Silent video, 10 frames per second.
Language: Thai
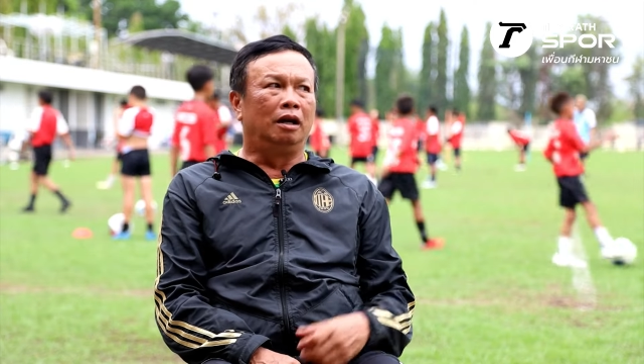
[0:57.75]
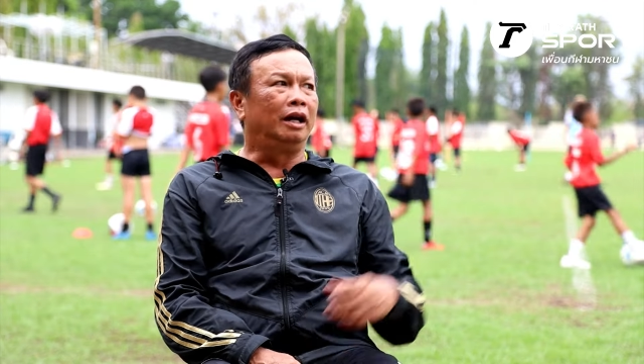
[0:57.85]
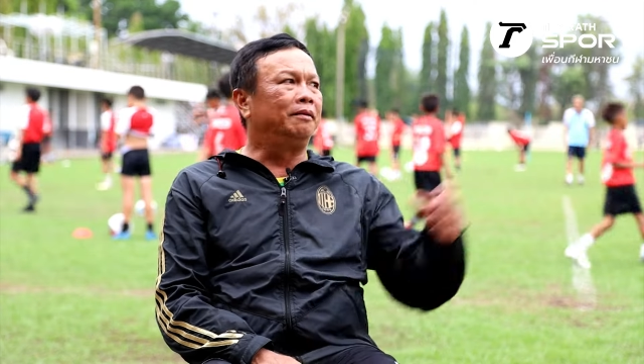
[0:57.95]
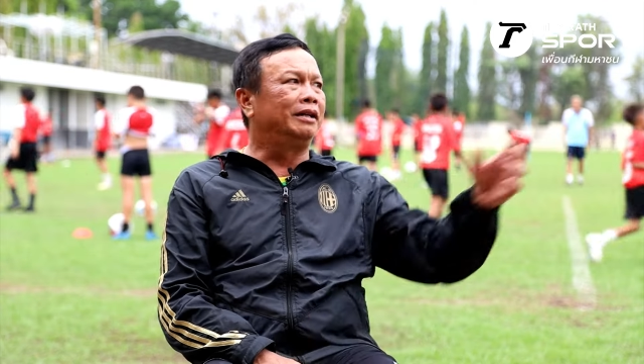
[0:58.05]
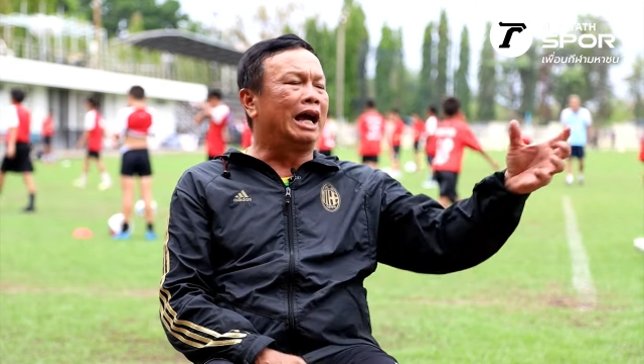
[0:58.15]

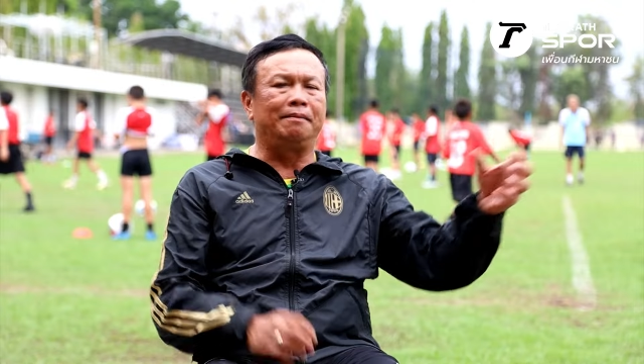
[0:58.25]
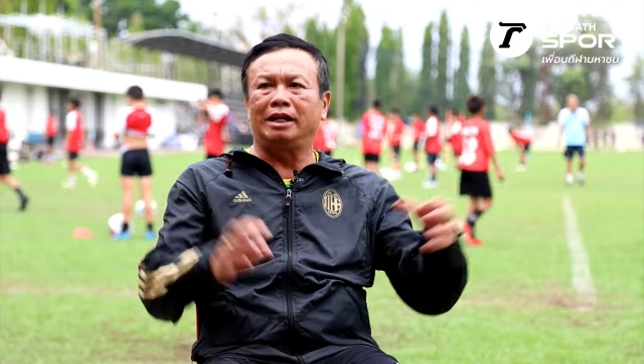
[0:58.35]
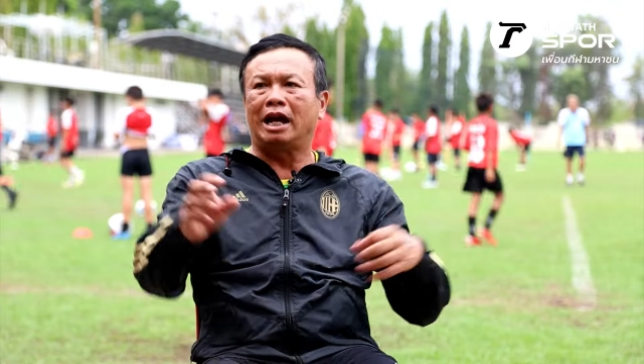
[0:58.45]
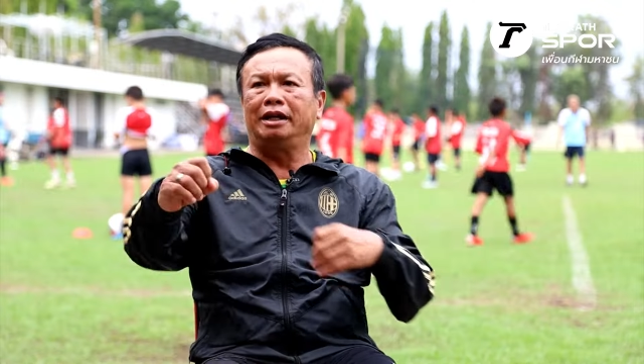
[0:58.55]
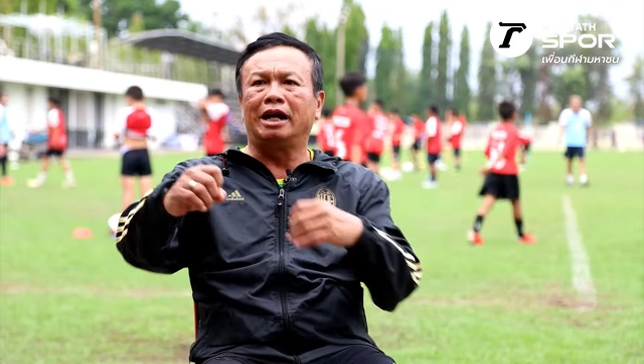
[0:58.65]
เฮ้ยได้
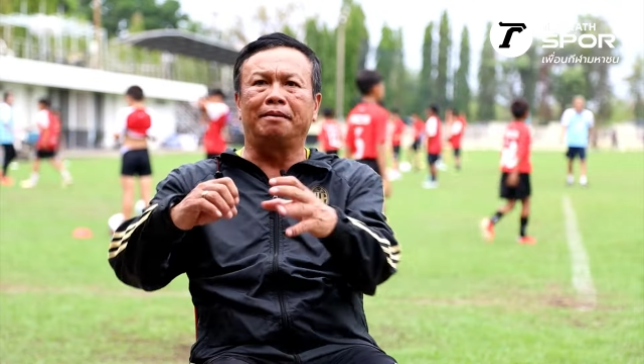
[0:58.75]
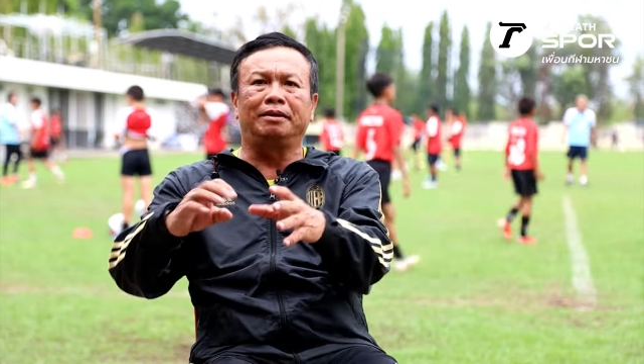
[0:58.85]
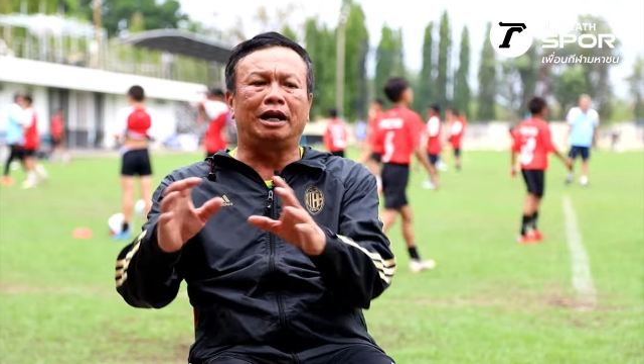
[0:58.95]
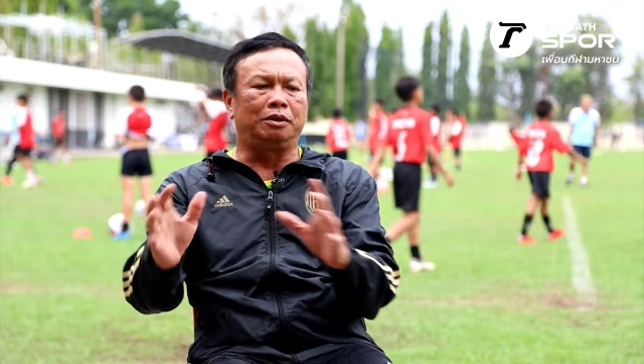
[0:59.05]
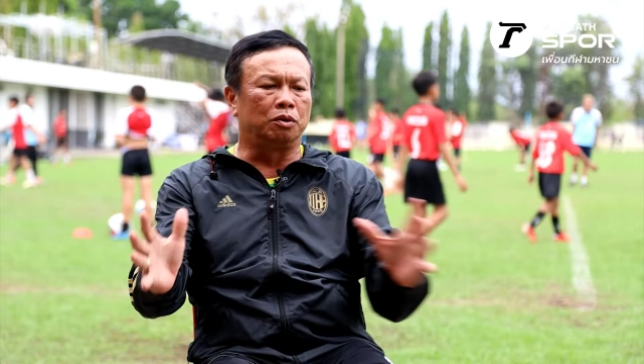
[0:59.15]
ไม่ได้ได้
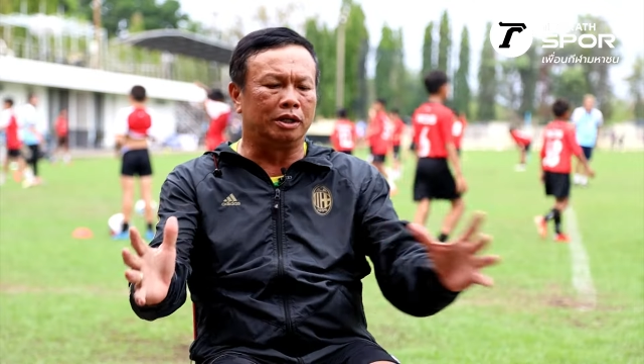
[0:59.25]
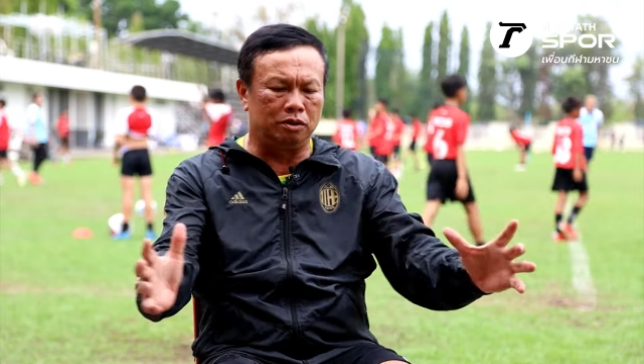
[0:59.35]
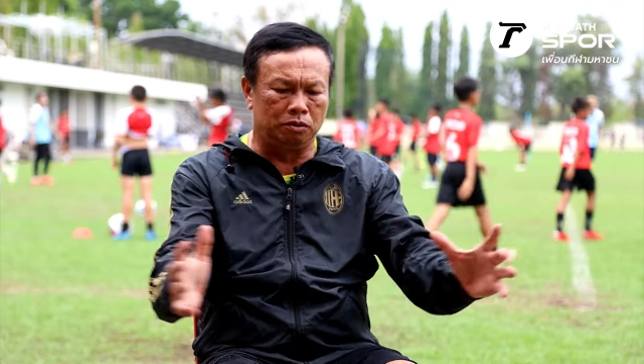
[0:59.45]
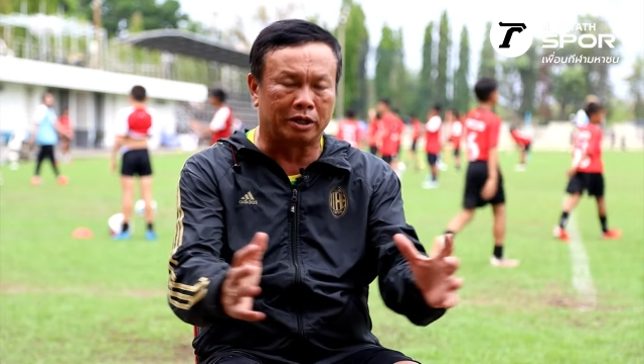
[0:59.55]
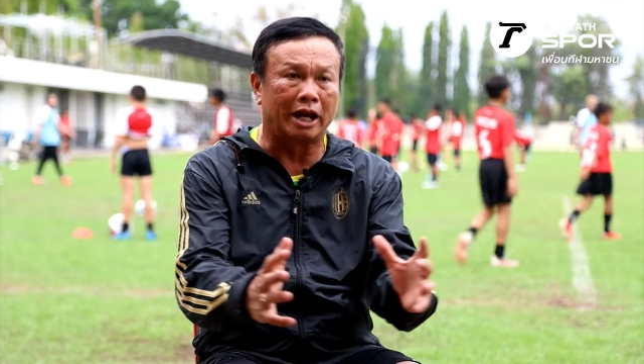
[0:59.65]
ไม่ได้อยู่กัน
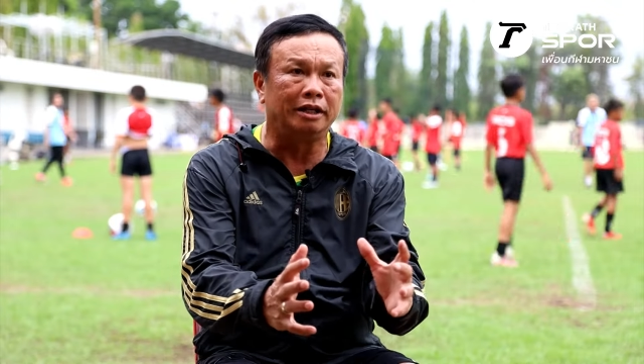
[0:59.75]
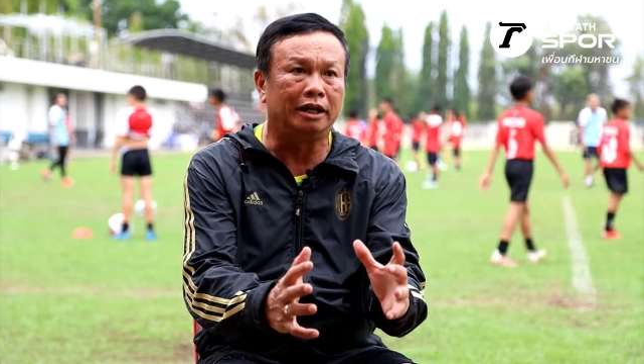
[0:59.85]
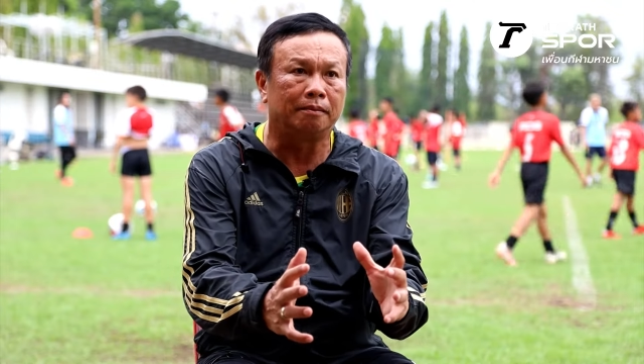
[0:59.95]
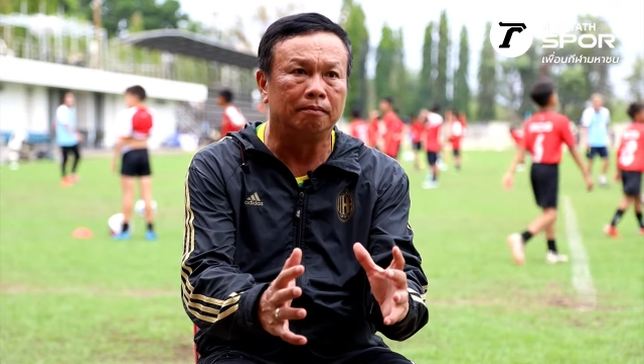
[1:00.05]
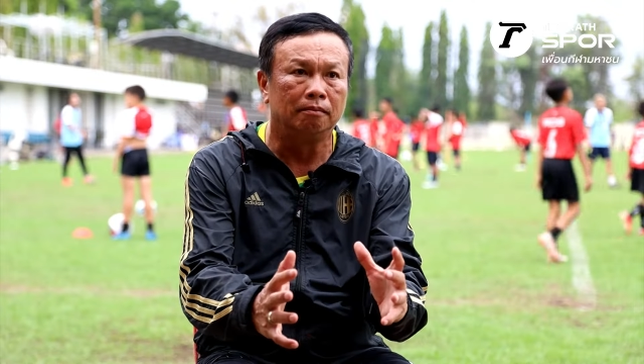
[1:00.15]
อยู่แค่
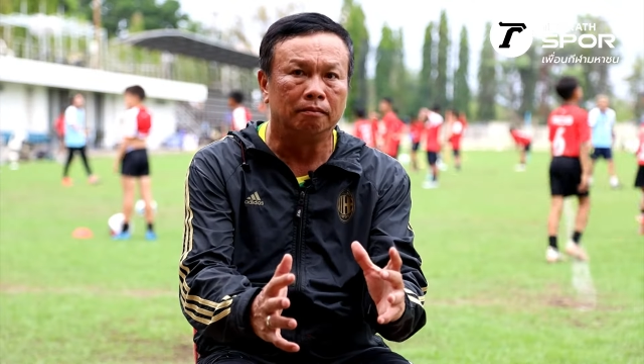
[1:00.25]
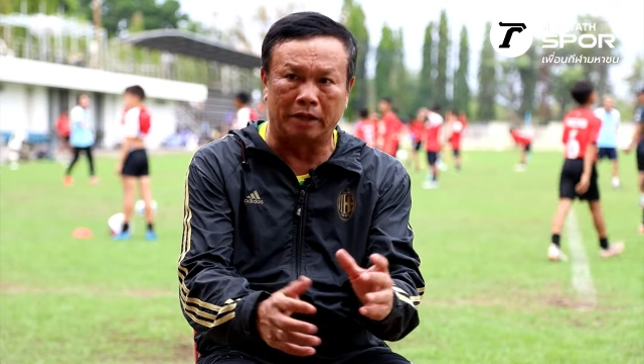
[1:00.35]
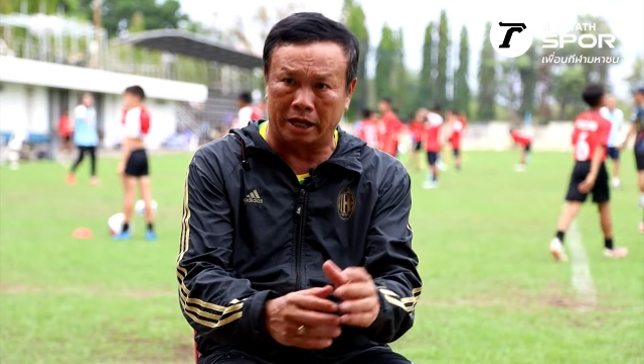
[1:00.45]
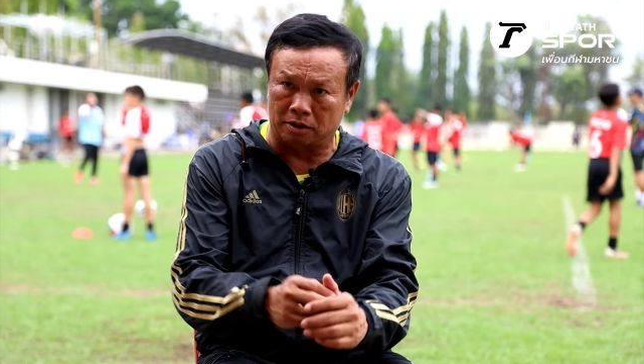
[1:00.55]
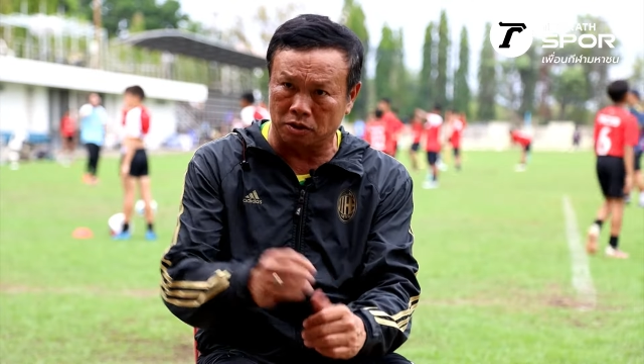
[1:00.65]
นี้ครับ
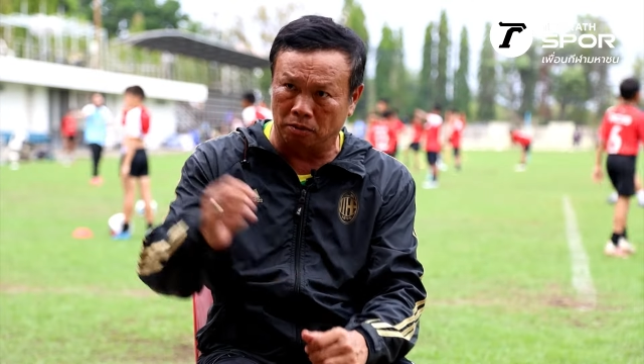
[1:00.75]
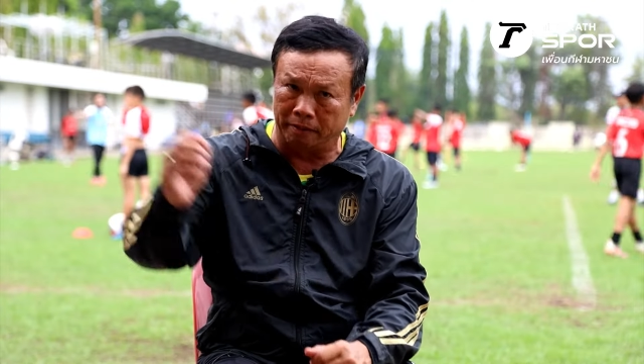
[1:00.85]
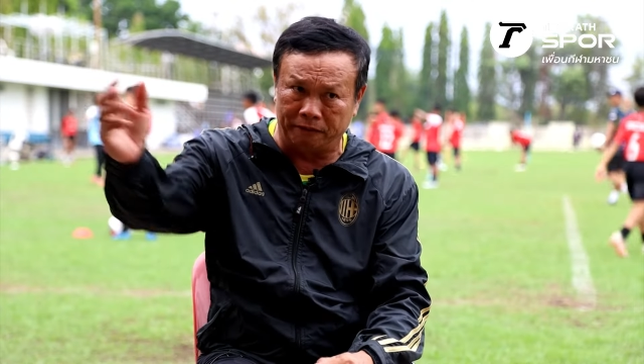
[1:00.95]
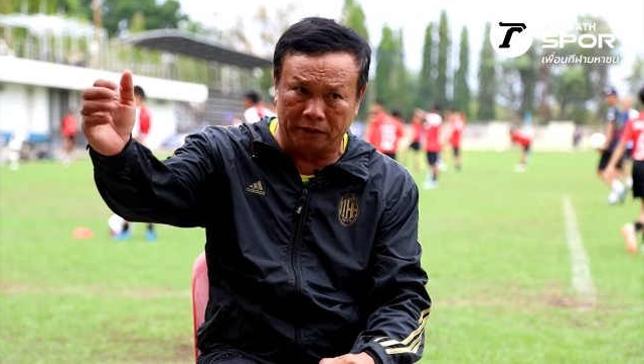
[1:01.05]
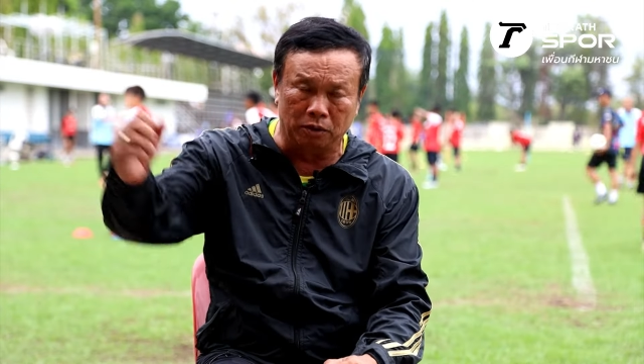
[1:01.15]
แต่เขาส่ง
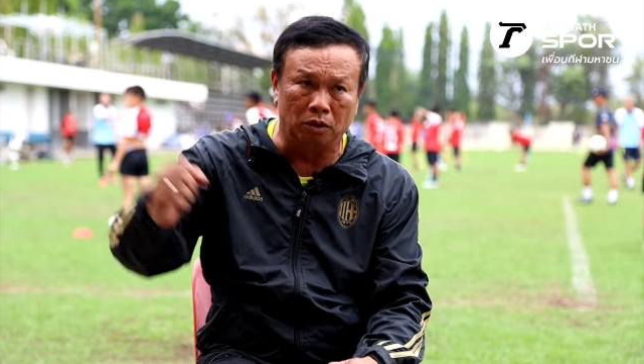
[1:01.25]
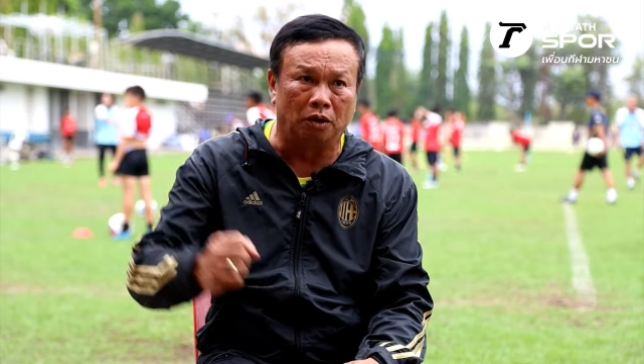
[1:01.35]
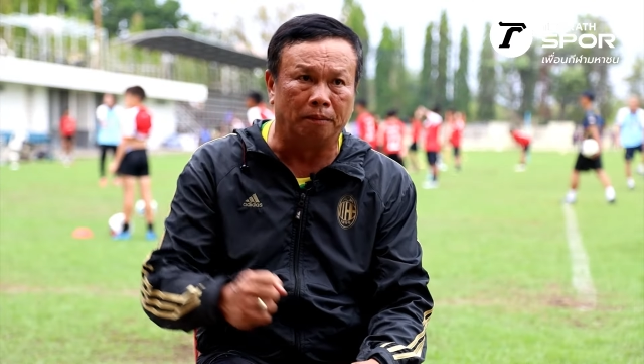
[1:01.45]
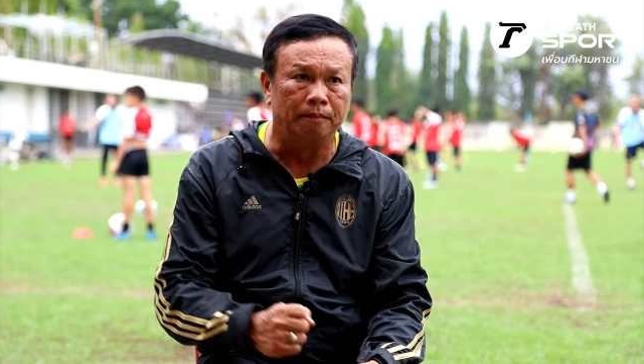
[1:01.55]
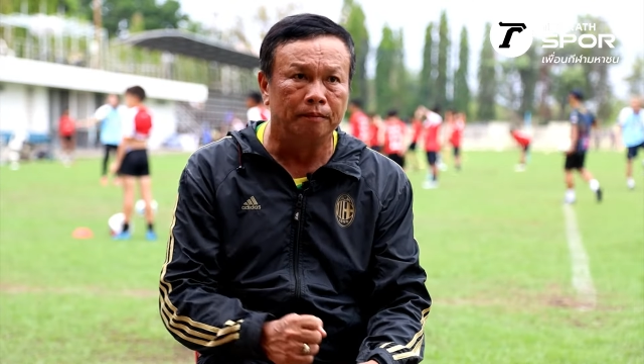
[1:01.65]
ไปฝึกยุ
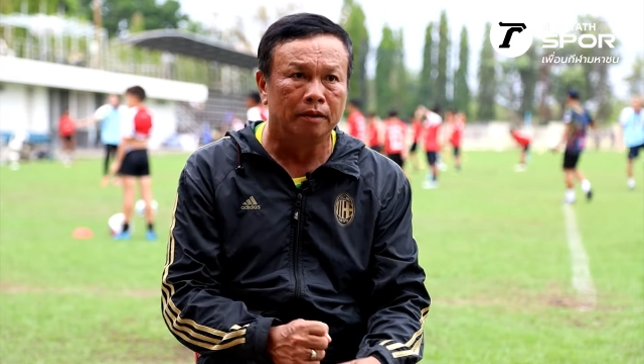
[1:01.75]
โรป